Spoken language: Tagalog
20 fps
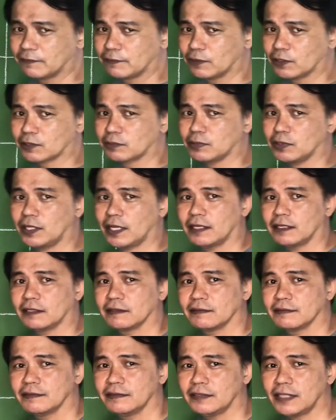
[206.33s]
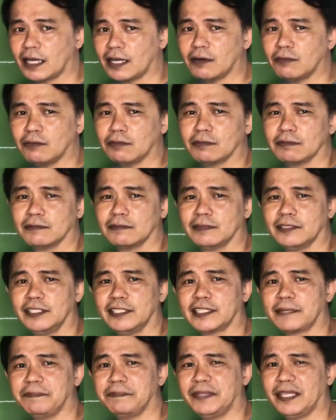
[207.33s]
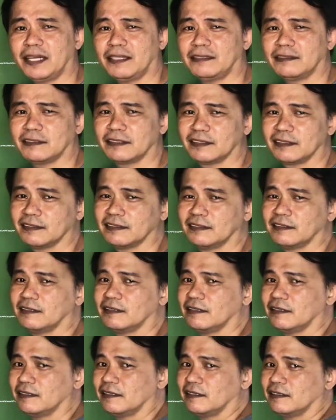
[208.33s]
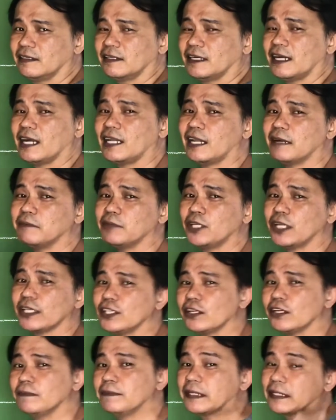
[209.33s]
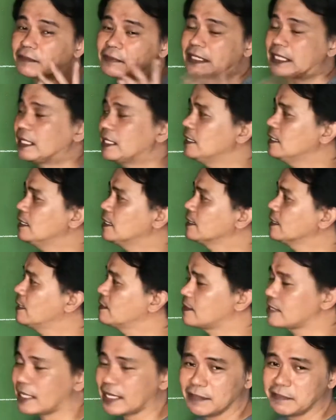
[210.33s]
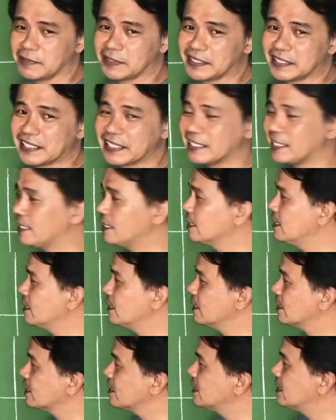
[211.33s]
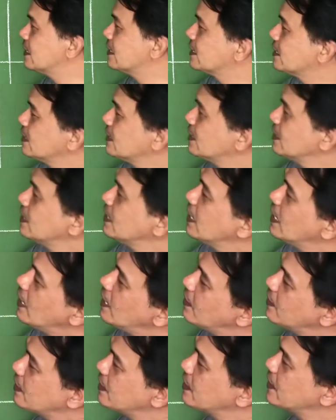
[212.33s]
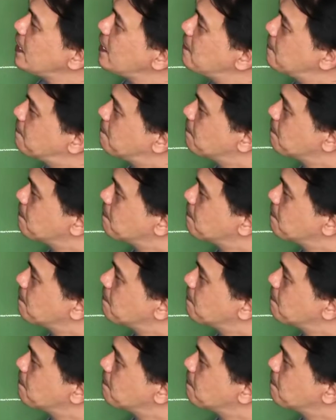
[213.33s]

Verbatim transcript: formula Nakaw, hirap niyan. Kala mo lang yon pero madali lang yan. Sa chemistry, ganyan lang yan. Okay, game.